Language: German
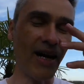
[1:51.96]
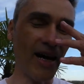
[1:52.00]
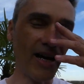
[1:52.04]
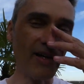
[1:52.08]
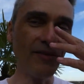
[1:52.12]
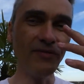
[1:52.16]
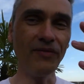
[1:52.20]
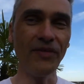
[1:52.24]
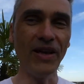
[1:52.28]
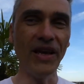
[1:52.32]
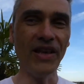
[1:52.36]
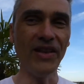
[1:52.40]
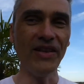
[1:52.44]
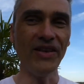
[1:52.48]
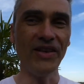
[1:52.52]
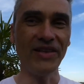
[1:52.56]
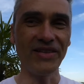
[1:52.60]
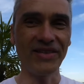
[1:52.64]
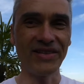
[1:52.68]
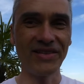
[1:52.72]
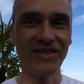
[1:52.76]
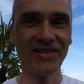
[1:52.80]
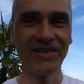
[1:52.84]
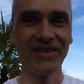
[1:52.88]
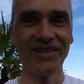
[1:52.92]

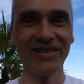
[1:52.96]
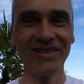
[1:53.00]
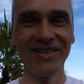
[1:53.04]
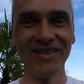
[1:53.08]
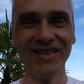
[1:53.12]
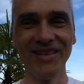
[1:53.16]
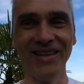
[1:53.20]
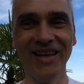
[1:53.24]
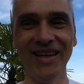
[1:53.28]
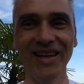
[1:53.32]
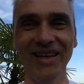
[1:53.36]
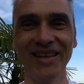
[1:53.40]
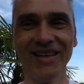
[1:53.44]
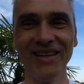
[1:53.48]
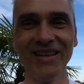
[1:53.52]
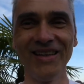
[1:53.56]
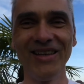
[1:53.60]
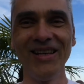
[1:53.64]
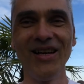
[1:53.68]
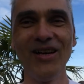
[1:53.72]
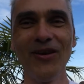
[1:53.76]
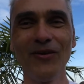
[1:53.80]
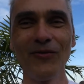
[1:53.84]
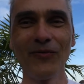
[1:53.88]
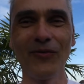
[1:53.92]
anwendest. Ja,
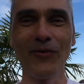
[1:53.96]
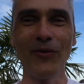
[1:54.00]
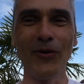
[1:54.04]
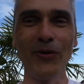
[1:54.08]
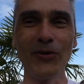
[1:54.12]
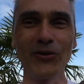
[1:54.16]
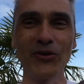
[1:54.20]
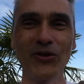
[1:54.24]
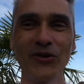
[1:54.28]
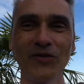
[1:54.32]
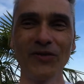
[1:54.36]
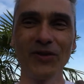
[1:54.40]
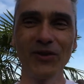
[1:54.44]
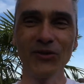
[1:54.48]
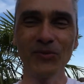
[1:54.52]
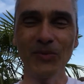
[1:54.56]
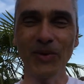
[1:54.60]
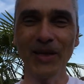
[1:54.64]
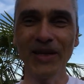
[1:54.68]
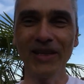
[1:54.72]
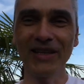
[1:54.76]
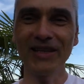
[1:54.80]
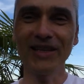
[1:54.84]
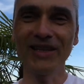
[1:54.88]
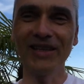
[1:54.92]
freudsche
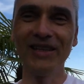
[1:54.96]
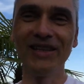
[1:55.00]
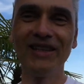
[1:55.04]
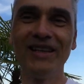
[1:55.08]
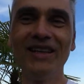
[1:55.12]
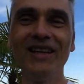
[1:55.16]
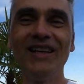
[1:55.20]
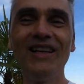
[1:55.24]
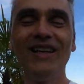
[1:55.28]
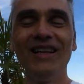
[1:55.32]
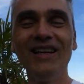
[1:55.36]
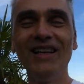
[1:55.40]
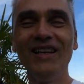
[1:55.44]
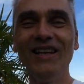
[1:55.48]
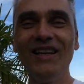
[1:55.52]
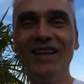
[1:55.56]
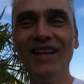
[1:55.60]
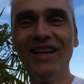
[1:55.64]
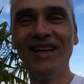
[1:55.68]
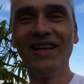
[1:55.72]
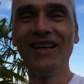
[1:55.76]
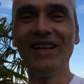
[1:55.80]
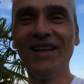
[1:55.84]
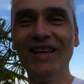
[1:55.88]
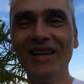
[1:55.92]
Versprecher,
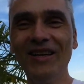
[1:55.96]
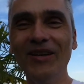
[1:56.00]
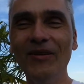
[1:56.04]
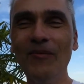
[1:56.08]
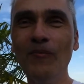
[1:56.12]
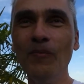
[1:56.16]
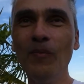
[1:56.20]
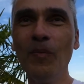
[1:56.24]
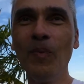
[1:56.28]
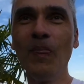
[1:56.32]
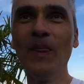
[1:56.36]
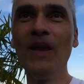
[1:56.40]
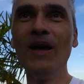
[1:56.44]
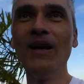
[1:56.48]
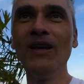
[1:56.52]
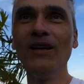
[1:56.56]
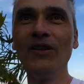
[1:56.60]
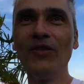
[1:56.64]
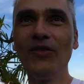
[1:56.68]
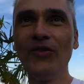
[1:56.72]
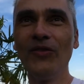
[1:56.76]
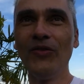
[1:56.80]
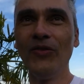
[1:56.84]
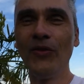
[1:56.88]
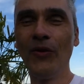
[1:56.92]
ja, ähm,
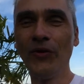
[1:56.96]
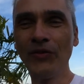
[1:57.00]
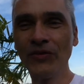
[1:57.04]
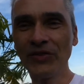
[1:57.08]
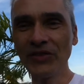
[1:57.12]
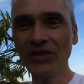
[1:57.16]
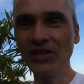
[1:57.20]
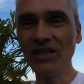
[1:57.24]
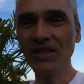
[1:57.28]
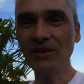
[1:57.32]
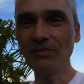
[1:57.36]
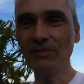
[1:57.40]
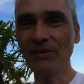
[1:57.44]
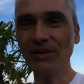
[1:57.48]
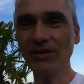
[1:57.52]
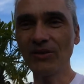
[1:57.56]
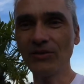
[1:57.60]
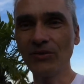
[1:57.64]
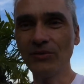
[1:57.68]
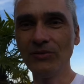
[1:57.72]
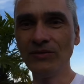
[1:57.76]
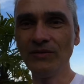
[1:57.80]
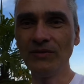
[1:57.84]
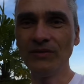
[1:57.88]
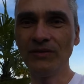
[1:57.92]

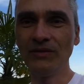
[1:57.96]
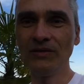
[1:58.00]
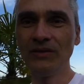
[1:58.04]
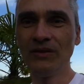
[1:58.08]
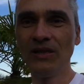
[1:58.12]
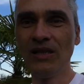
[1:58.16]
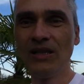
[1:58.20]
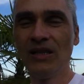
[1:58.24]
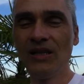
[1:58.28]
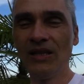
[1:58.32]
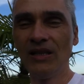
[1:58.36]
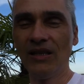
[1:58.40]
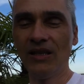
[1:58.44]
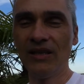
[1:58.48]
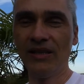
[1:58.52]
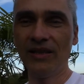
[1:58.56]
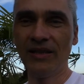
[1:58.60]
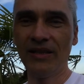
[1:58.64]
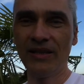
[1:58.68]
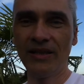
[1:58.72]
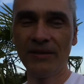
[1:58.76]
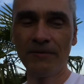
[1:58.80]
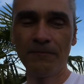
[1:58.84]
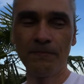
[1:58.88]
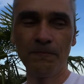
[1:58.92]
Non-Keeper-Kunden,
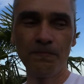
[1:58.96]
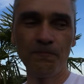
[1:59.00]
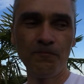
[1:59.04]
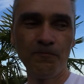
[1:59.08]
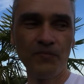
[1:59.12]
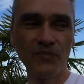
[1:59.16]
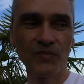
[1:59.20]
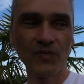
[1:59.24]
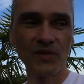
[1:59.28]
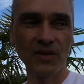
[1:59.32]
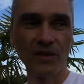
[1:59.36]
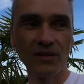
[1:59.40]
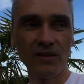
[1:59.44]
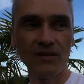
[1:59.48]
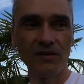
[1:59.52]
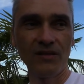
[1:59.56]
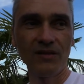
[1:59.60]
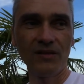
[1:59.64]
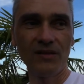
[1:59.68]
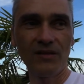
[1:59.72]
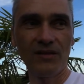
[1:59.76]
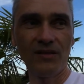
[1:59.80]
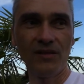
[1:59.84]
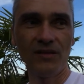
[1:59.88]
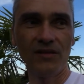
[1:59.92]
ähm,
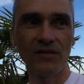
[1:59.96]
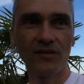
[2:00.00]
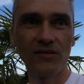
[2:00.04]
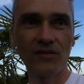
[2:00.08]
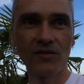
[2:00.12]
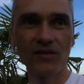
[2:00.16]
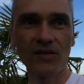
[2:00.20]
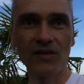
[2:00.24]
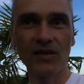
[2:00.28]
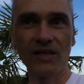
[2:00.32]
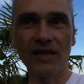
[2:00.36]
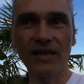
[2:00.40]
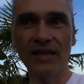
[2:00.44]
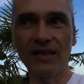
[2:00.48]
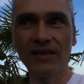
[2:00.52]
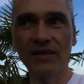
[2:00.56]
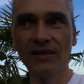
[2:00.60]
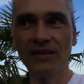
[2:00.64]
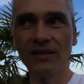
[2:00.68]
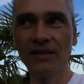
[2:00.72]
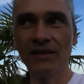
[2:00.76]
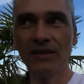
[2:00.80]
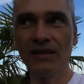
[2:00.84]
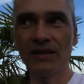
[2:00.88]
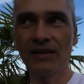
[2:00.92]

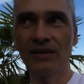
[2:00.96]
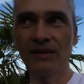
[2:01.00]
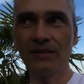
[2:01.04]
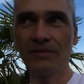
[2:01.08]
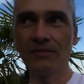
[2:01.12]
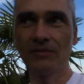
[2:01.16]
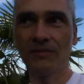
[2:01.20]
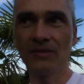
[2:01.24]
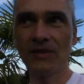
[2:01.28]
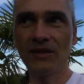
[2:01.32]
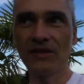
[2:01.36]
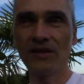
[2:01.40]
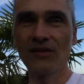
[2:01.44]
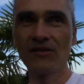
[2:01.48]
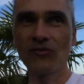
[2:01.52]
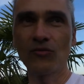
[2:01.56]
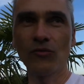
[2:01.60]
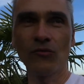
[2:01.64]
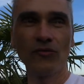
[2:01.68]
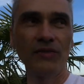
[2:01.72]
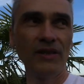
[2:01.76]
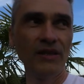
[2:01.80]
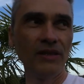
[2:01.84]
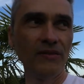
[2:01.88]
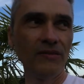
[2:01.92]
sozusagen, ähm, das ist
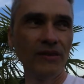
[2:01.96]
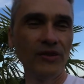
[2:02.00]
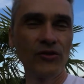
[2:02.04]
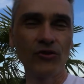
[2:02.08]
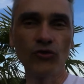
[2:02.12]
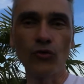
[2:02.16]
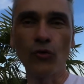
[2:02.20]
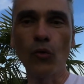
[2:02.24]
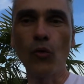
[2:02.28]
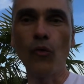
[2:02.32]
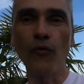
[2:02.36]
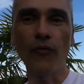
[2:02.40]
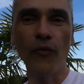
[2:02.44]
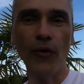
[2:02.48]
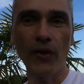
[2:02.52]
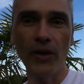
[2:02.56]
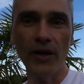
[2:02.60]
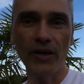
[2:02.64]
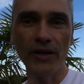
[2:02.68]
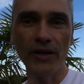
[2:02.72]
so wie, wie Strohfeuer.